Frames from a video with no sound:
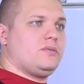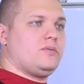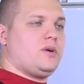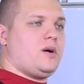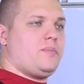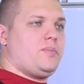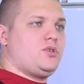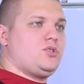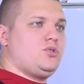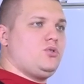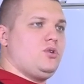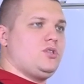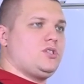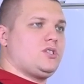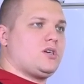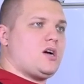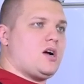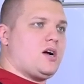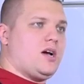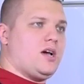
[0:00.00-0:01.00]

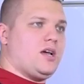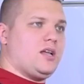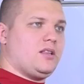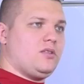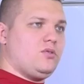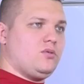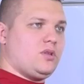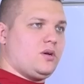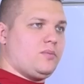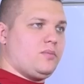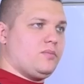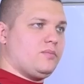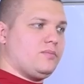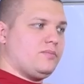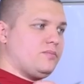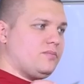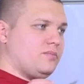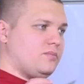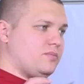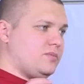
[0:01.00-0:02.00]
образуется какая-то, ну там
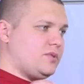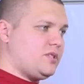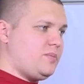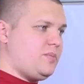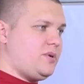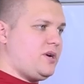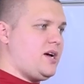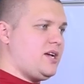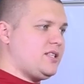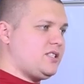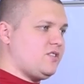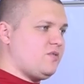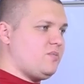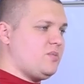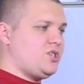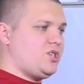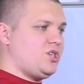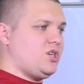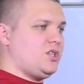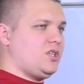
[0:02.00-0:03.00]
собирается в
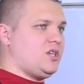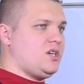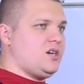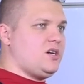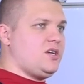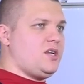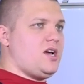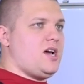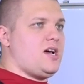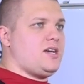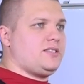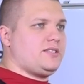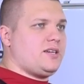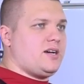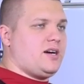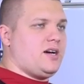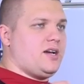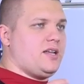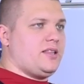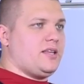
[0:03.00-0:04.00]
машинке грязь,
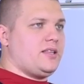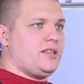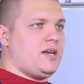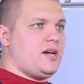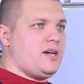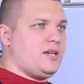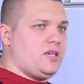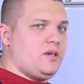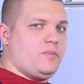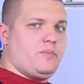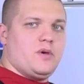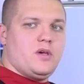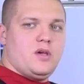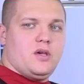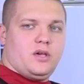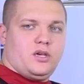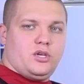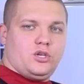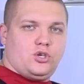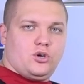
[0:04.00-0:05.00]
какая-то накипь,
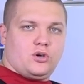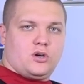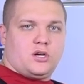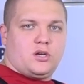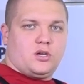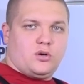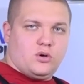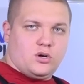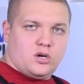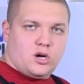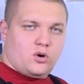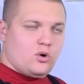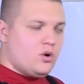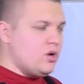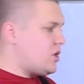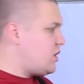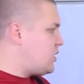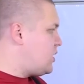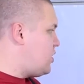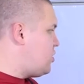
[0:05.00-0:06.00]
еще как,
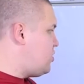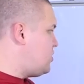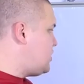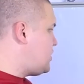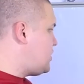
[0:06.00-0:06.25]
какой-то налет